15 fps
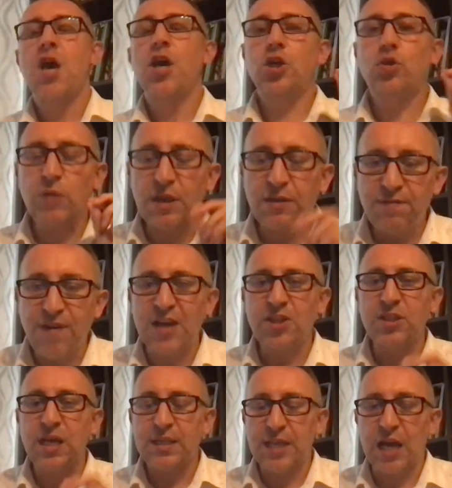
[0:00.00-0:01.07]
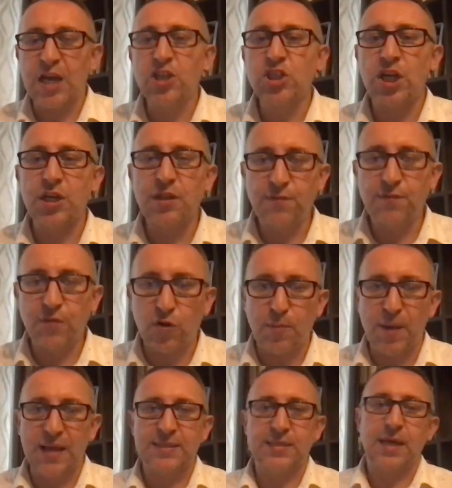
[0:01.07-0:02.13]
I tutaj ważna także
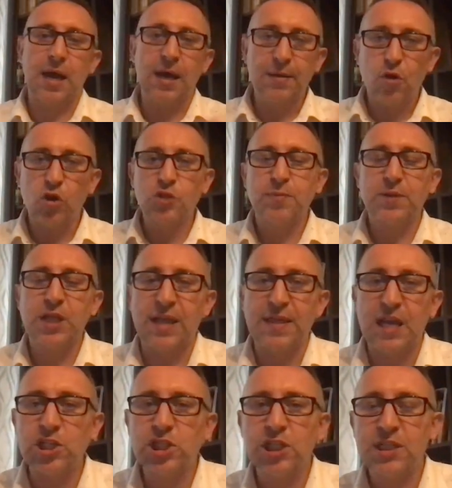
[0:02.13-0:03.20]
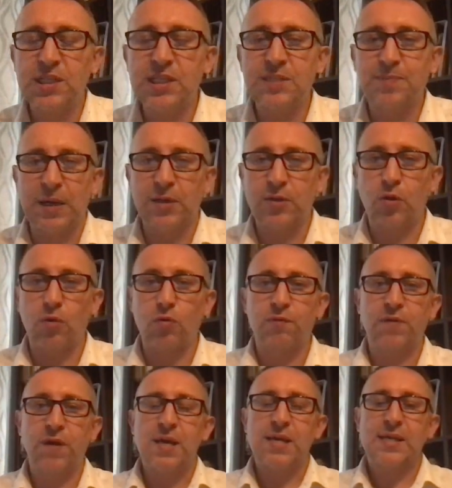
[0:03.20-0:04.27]
informacja, choćby dla naszych
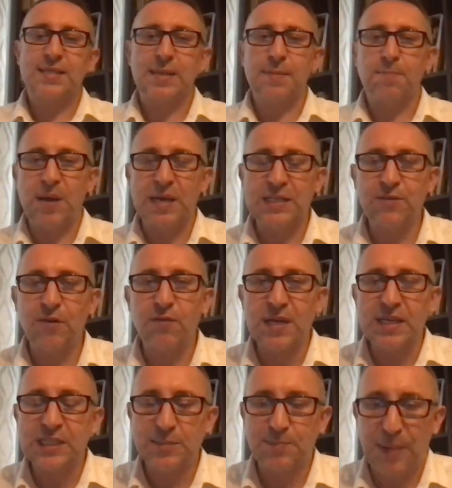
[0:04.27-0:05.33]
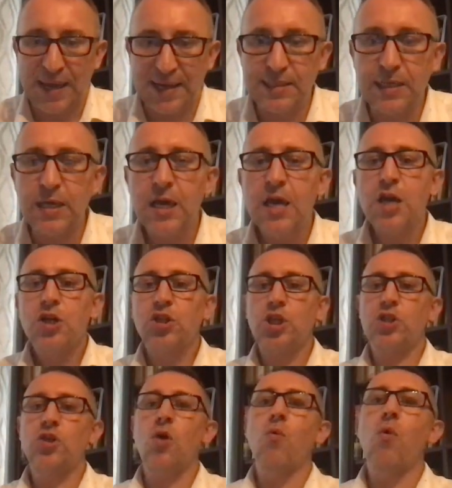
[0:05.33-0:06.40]
inspektorów Państwowej Inspekcji,
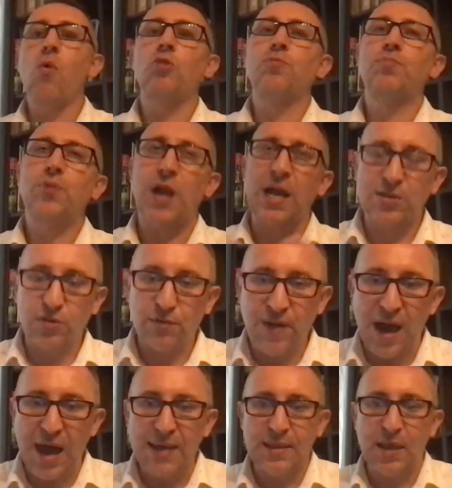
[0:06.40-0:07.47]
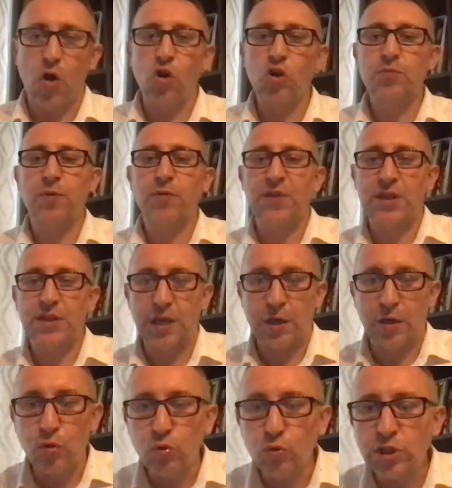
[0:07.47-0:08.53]
że są opracowane
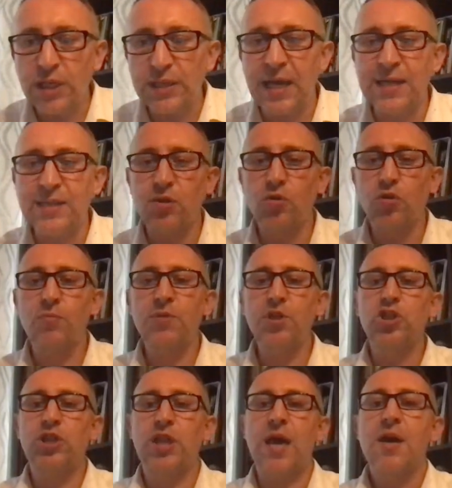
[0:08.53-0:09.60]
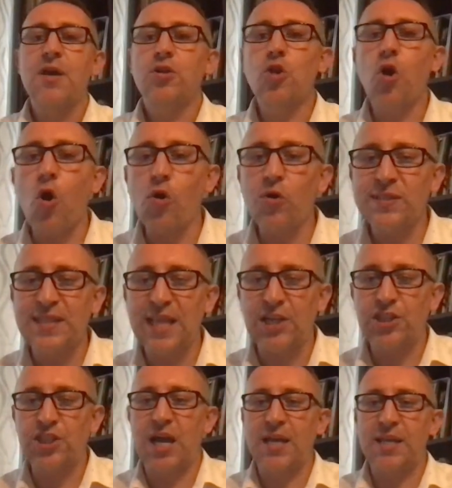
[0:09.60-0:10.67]
odpowiednie klucze taksonomiczne do
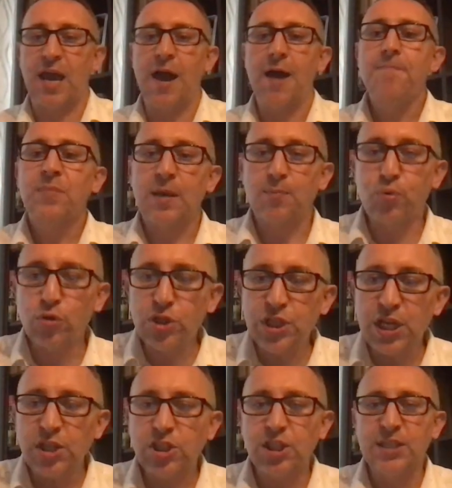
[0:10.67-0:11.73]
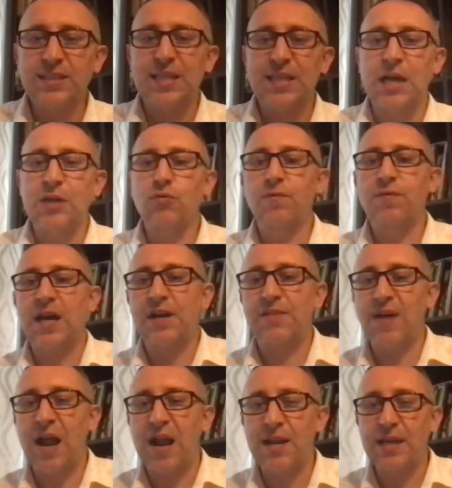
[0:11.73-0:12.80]
oznaczania późniejszych stadiów
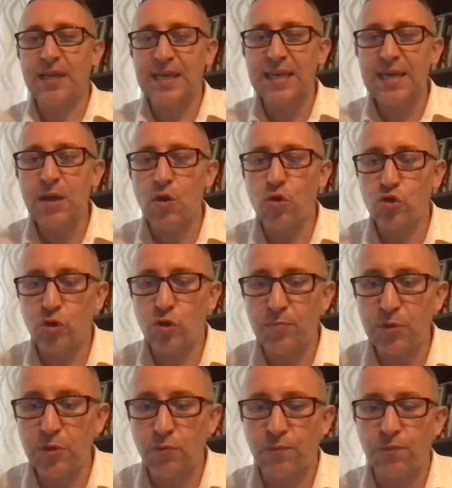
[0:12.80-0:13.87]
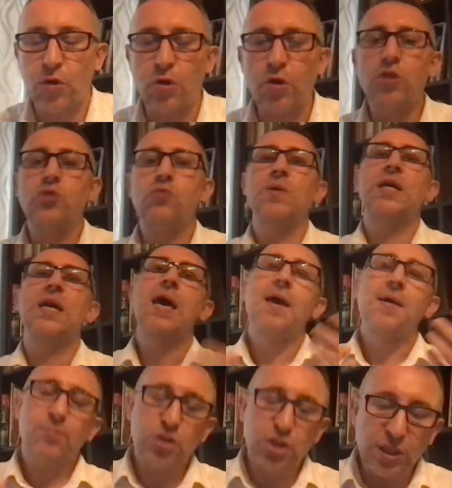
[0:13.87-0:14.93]
larwalnych i osobników dorosłych.
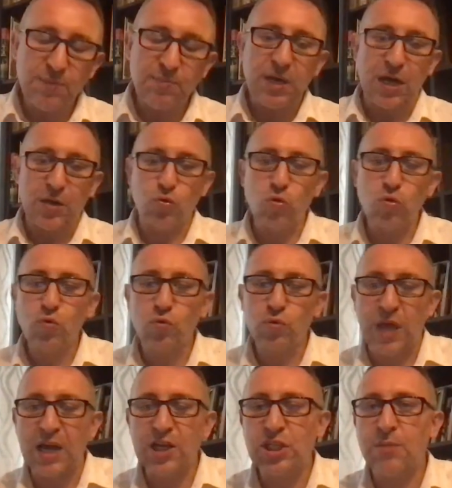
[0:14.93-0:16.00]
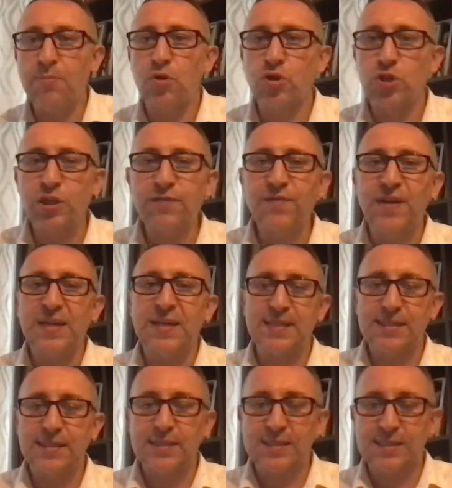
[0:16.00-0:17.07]
Przy tym gatunku także możliwe
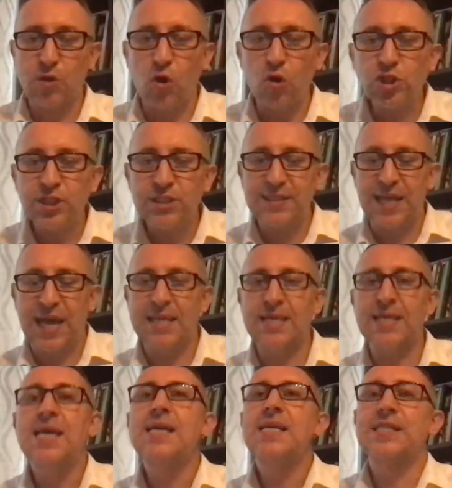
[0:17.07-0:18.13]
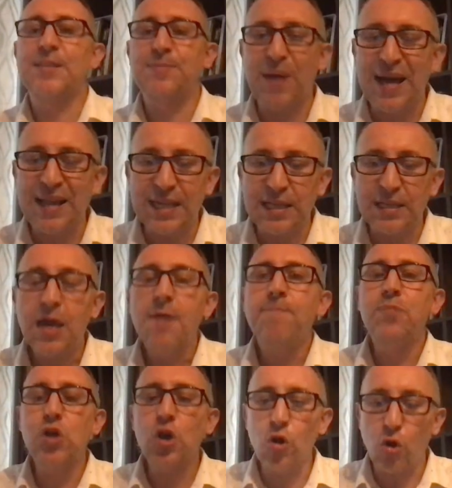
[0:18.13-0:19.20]
jest skorzystanie z badań
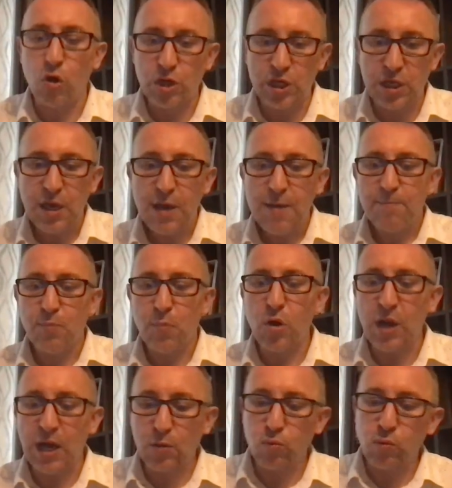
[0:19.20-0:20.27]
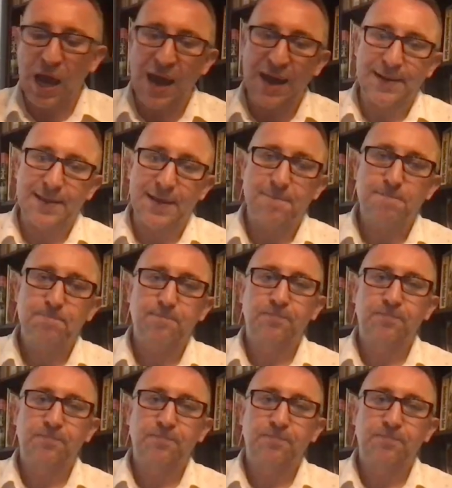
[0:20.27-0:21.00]
biologii molekularnej.